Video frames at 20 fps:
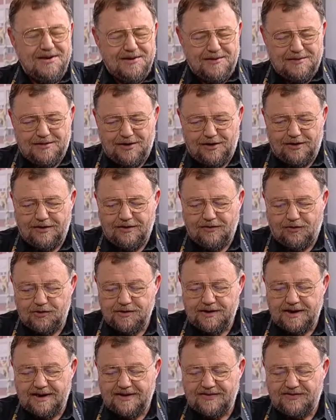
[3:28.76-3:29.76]
äh,
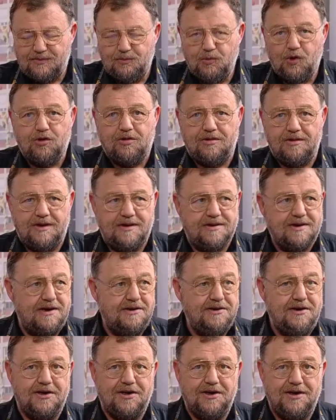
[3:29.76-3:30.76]
und die ganzen Mücken, ich
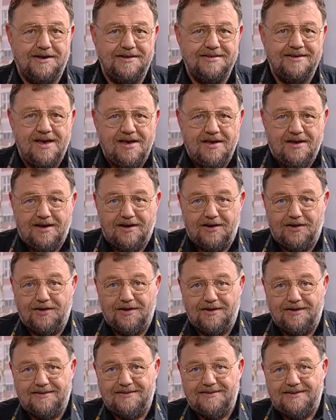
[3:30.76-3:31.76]
kenne die Gegend.
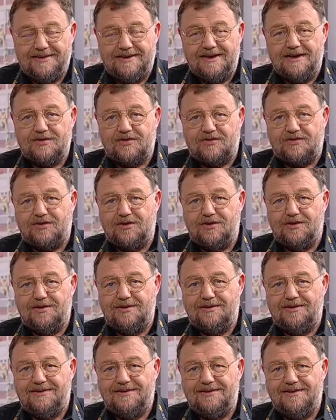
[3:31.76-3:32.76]
Äh, jetzt
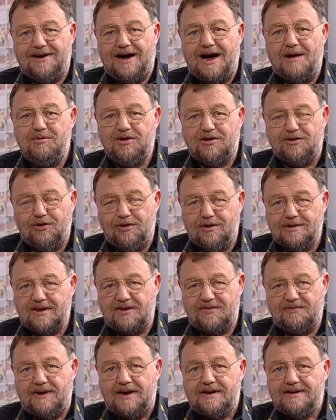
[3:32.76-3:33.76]
äh, habe ich gehört,
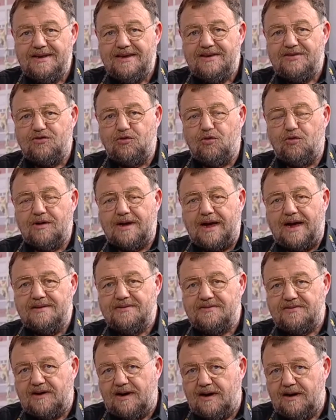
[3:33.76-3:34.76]
das war nicht so
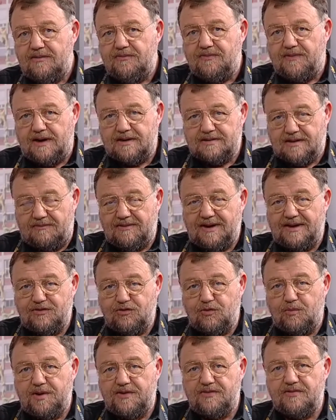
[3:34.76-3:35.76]
ganz einfach, da war so
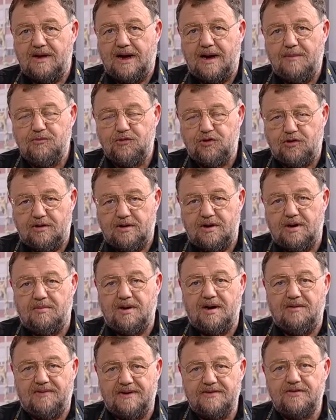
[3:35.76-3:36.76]
ein bisschen Abenteuer
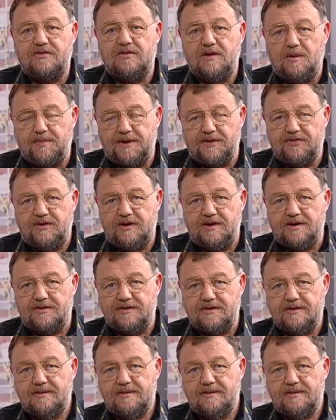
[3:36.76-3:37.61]
dabei. Was ist dir passiert?